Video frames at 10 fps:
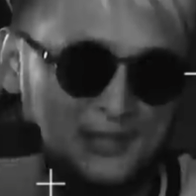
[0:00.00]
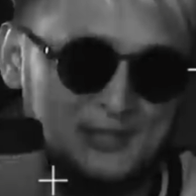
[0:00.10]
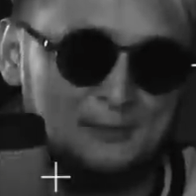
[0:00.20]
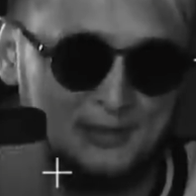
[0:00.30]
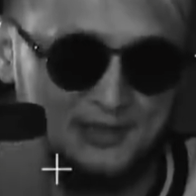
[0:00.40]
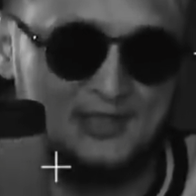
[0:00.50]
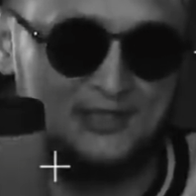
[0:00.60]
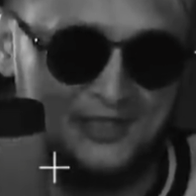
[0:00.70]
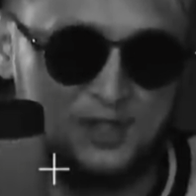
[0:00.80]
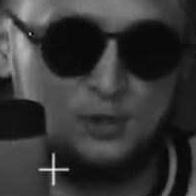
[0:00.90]
перед тем, как я
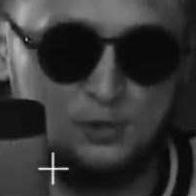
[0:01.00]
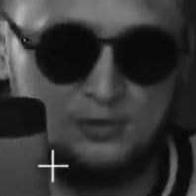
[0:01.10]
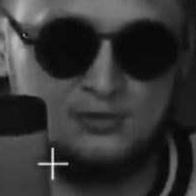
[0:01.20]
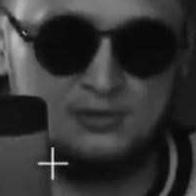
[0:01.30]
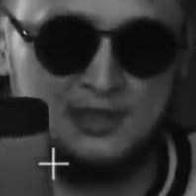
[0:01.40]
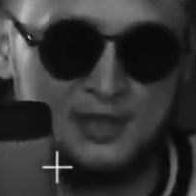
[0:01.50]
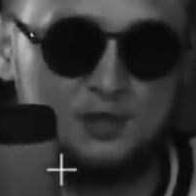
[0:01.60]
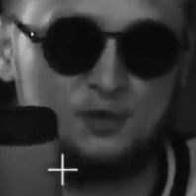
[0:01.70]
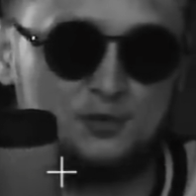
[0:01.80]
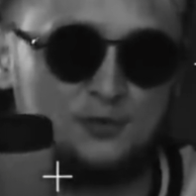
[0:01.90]
начну, я
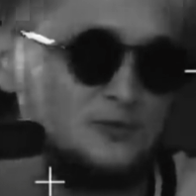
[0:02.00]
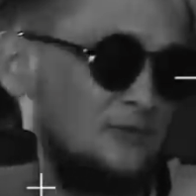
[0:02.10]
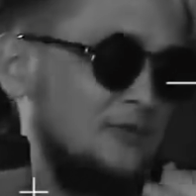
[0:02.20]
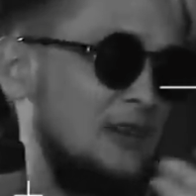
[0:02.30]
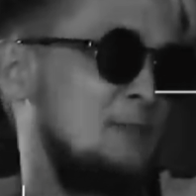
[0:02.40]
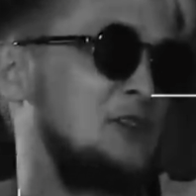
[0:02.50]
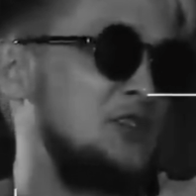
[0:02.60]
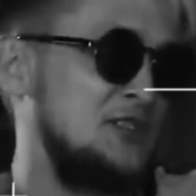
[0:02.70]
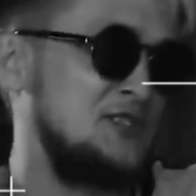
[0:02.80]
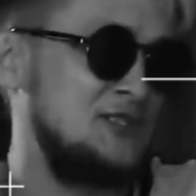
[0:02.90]
хочу
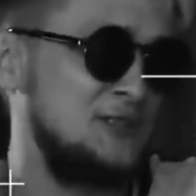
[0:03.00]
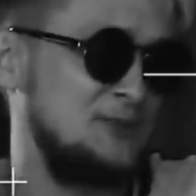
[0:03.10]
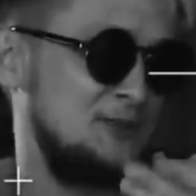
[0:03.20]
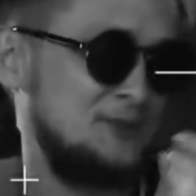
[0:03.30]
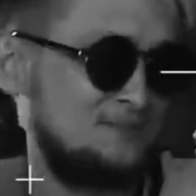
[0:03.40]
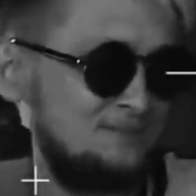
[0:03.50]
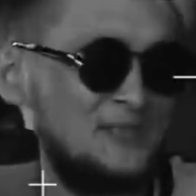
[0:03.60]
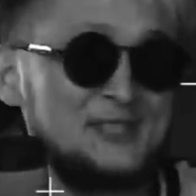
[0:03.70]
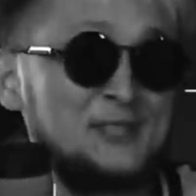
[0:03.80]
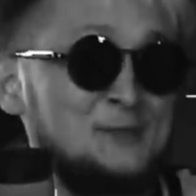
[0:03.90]
обращение сделать
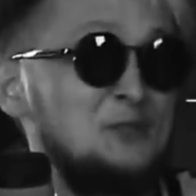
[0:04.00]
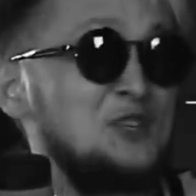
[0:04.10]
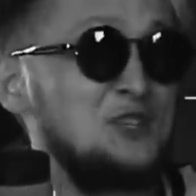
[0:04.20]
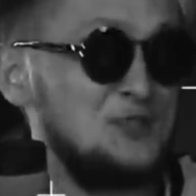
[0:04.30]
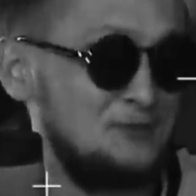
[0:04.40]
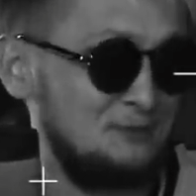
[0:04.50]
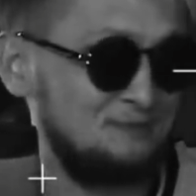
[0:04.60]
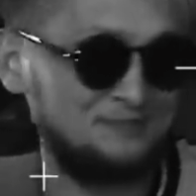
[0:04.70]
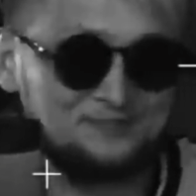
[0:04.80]
к секс-меньшинствам.